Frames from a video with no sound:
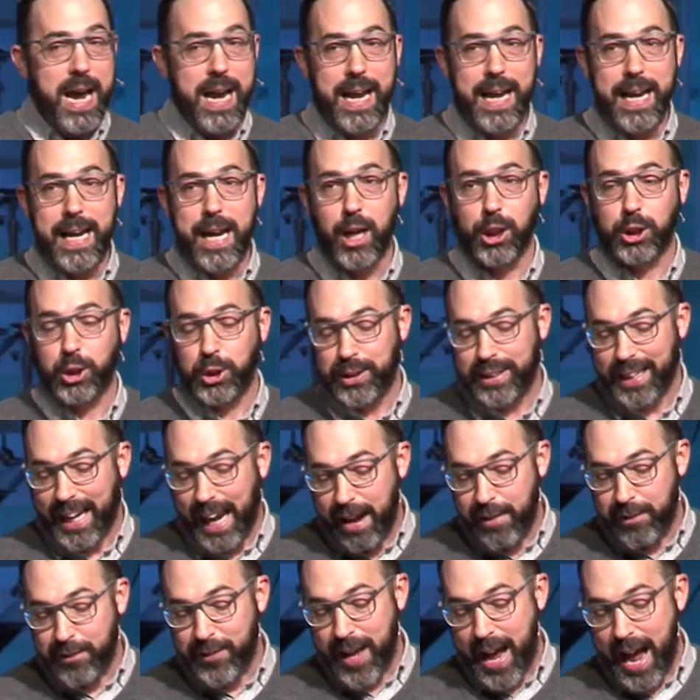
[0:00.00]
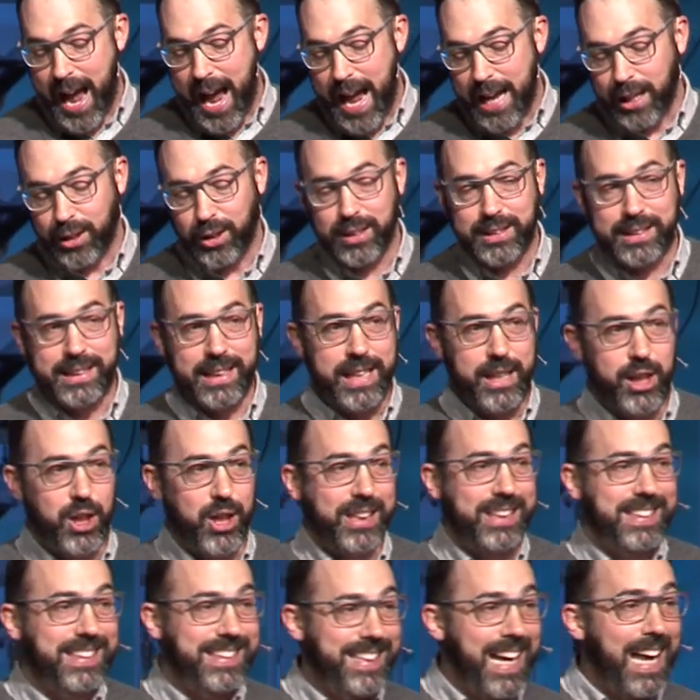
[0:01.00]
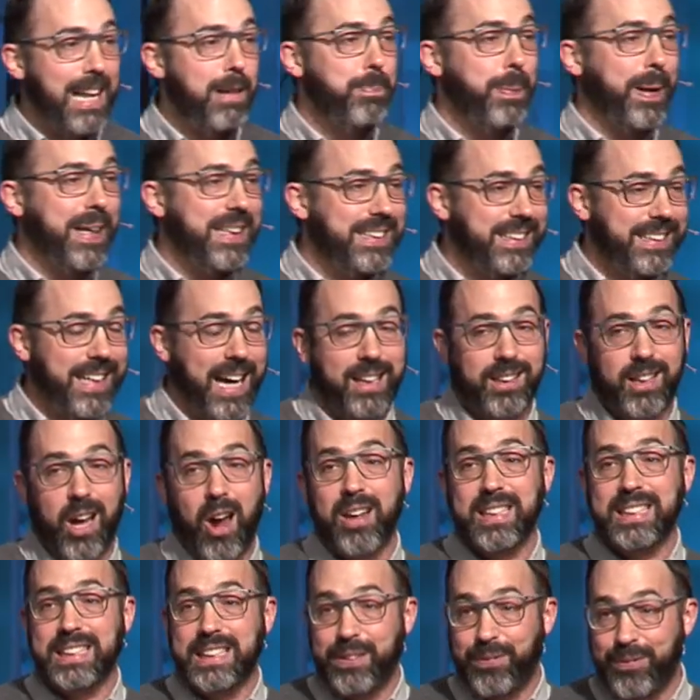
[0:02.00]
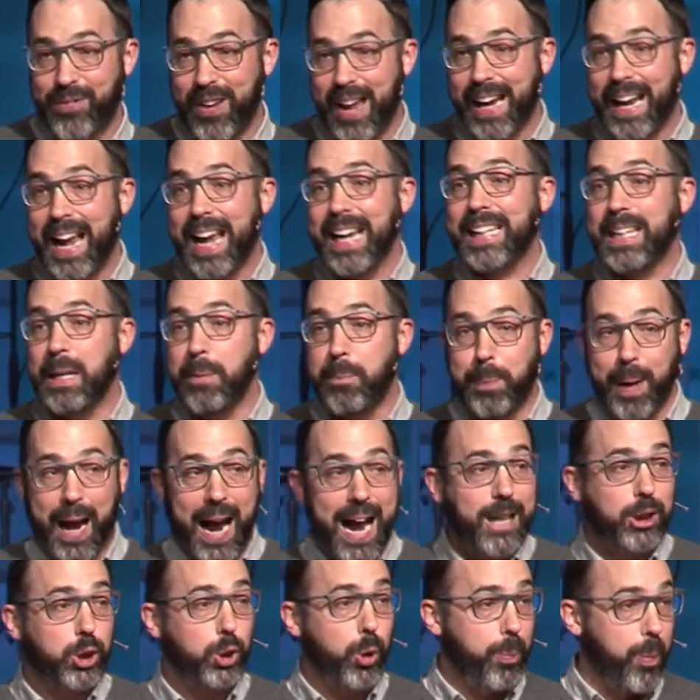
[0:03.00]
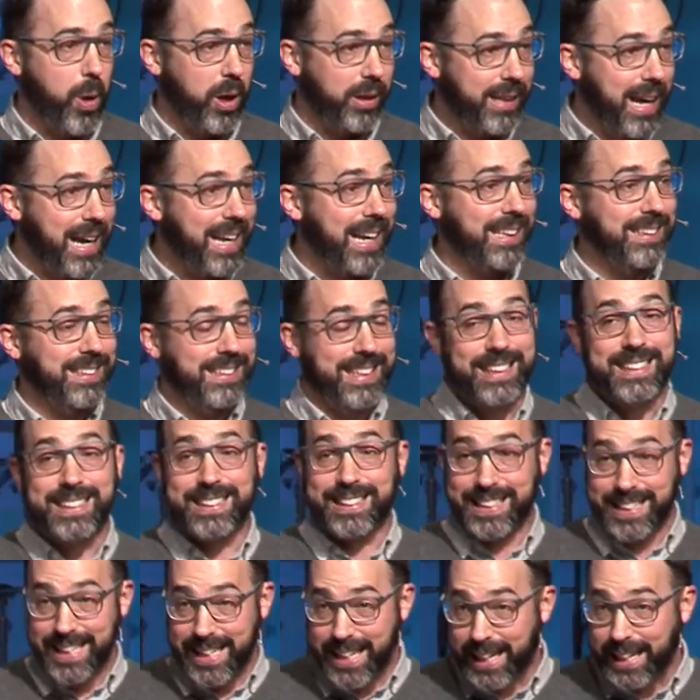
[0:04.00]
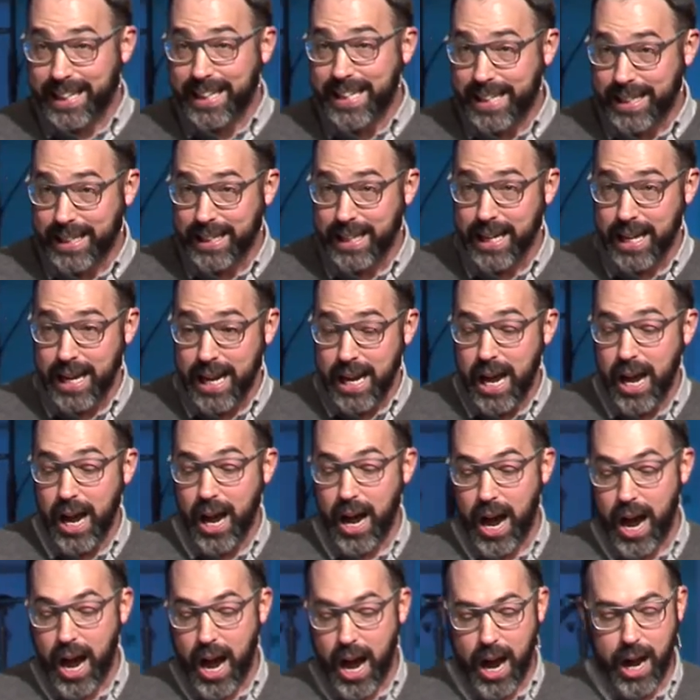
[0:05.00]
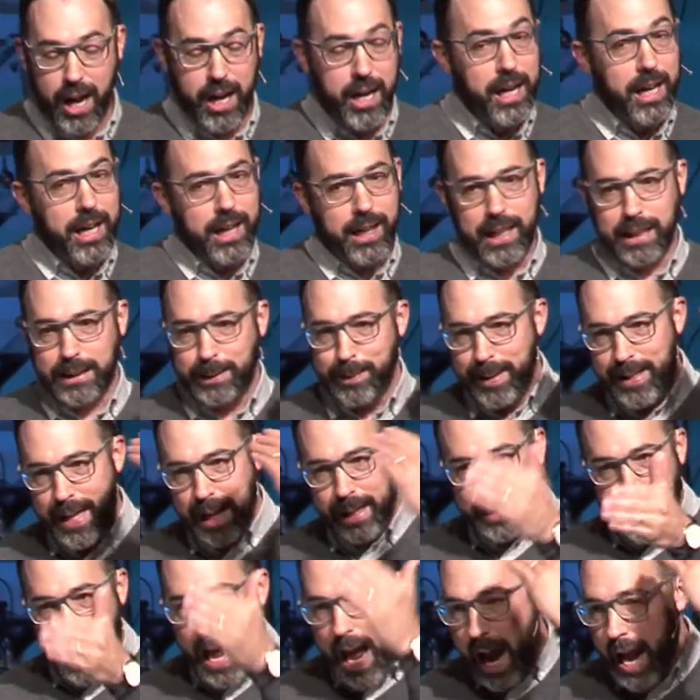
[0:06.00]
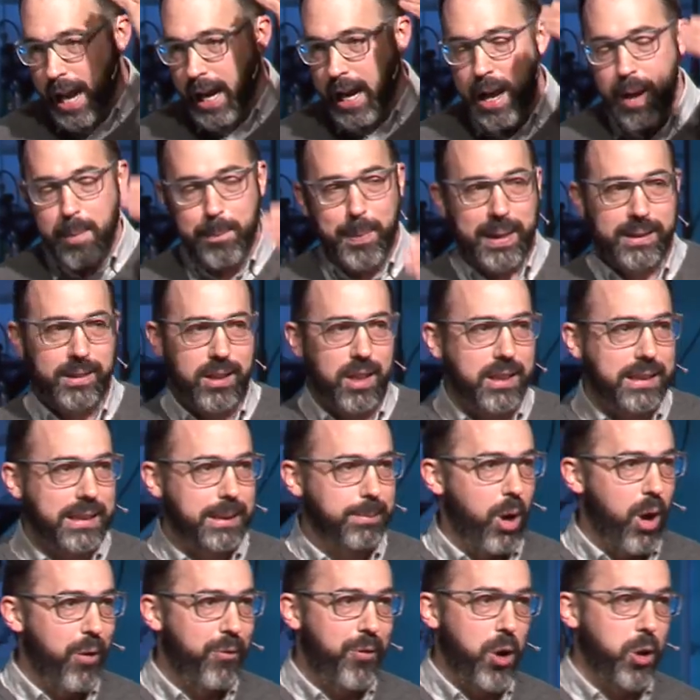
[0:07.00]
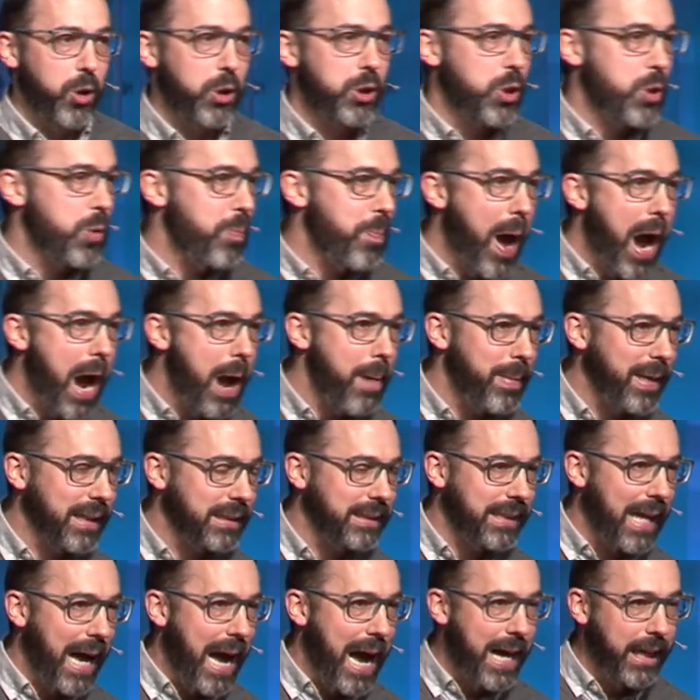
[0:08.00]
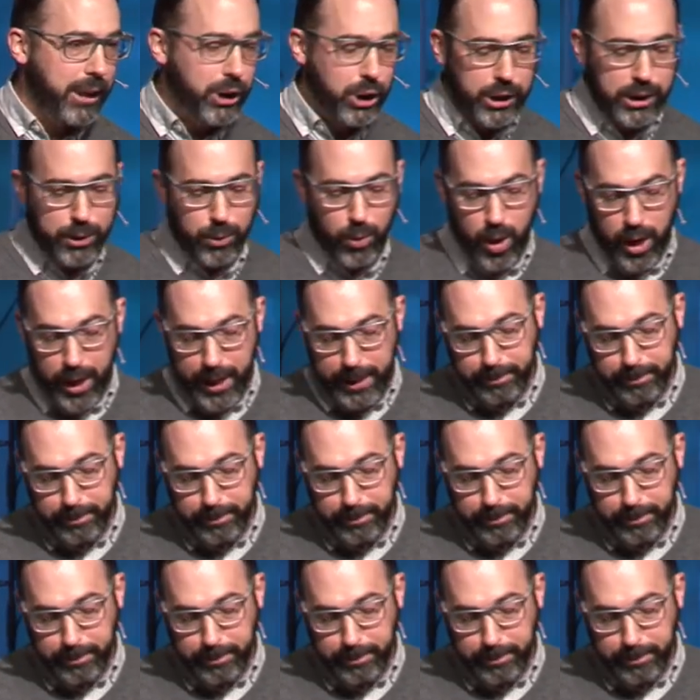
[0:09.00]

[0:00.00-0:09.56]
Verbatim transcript: et euh, je suis très fier de dire qu'il y a sept prédicateurs différents qui prêchent au portail dans cette série. la semaine dernière, Pasteur Simon a fait un super message. Oui.